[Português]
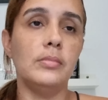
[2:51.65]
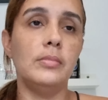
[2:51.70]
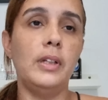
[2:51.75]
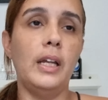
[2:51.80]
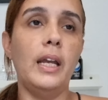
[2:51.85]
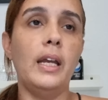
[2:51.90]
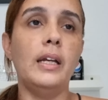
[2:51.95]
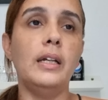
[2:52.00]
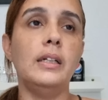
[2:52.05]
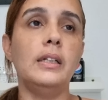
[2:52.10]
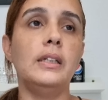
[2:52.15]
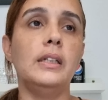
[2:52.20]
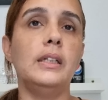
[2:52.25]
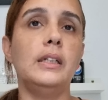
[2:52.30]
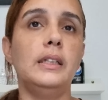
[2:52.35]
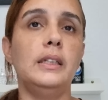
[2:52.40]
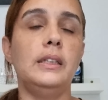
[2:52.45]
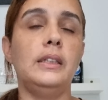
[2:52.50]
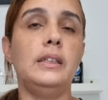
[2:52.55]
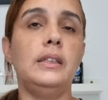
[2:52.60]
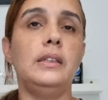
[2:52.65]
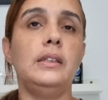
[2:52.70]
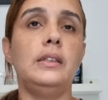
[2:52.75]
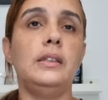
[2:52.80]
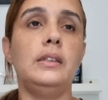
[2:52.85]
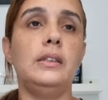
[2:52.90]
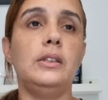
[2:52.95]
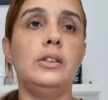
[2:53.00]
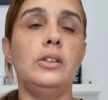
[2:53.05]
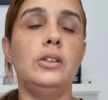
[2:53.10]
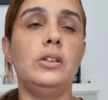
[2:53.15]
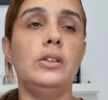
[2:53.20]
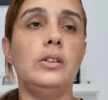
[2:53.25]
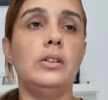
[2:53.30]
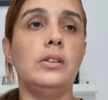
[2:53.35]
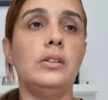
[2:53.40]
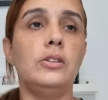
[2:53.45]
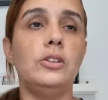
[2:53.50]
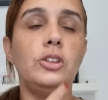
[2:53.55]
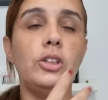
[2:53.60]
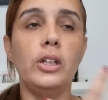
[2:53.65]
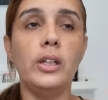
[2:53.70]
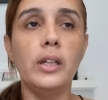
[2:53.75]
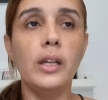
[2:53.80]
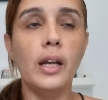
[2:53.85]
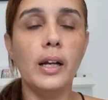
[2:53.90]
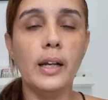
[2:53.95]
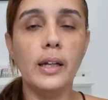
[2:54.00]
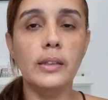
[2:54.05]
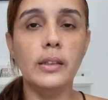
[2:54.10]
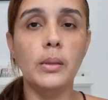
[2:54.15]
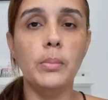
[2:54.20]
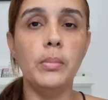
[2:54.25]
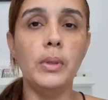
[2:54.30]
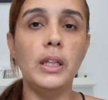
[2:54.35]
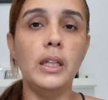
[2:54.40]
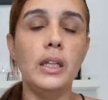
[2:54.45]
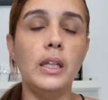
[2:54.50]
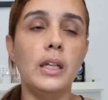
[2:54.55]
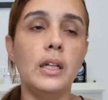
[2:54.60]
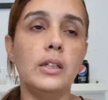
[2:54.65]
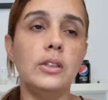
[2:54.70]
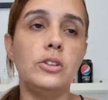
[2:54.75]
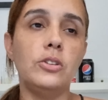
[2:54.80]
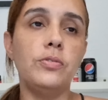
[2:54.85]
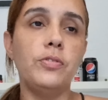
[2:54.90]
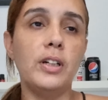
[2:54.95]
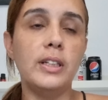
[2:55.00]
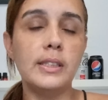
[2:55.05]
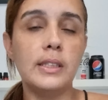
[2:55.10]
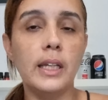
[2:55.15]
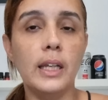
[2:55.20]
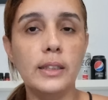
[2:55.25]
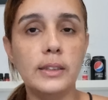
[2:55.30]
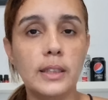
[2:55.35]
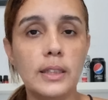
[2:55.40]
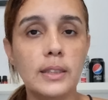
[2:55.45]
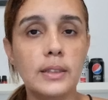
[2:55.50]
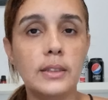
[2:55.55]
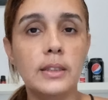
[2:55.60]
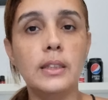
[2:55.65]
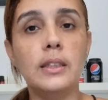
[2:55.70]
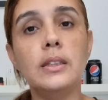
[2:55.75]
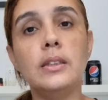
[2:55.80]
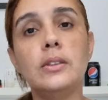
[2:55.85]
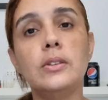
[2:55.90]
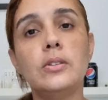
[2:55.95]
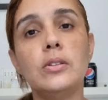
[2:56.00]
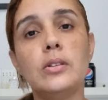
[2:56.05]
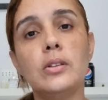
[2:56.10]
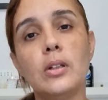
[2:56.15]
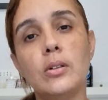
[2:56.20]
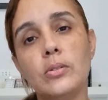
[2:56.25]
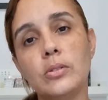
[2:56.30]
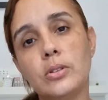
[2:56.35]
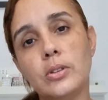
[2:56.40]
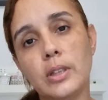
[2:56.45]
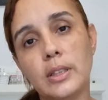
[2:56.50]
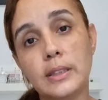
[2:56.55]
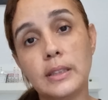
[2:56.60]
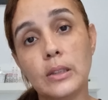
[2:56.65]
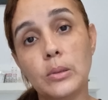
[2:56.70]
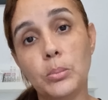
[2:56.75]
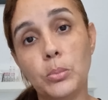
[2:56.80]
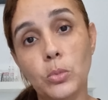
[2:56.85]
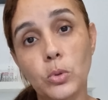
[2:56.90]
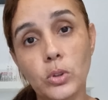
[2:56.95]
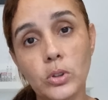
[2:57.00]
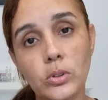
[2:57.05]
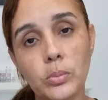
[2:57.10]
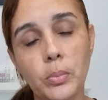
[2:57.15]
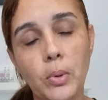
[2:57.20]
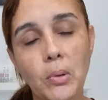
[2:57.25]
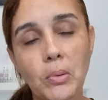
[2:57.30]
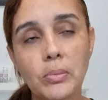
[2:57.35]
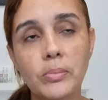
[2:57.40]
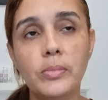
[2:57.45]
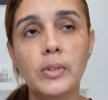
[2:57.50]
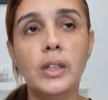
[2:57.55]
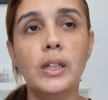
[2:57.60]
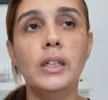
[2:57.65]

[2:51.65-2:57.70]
né, e de ir à academia, de fazer exercício, então está sendo muito bom.